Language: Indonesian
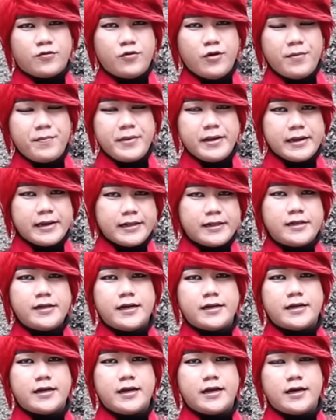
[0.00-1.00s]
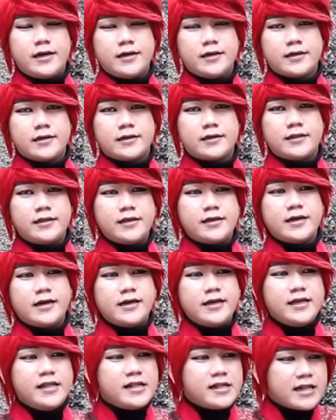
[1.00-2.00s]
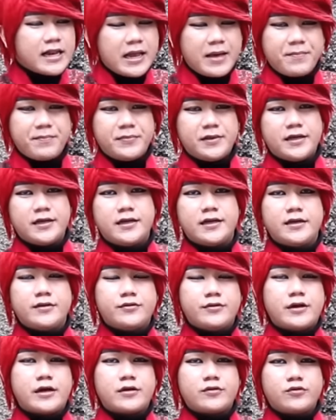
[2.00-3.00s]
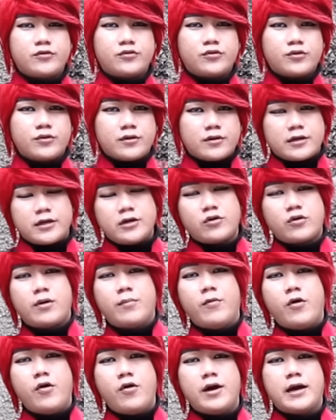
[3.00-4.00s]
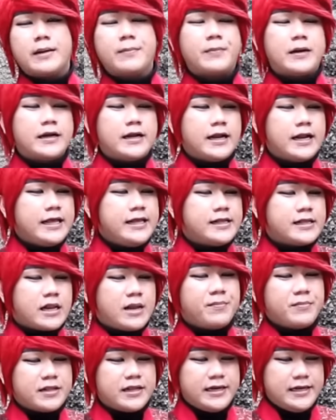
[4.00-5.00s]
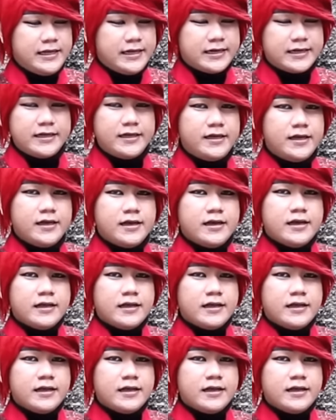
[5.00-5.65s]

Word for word: Gue mirisnya adalah ketika Islamnya yang digunakan untuk kedok kebohongan padahal Islam sendiri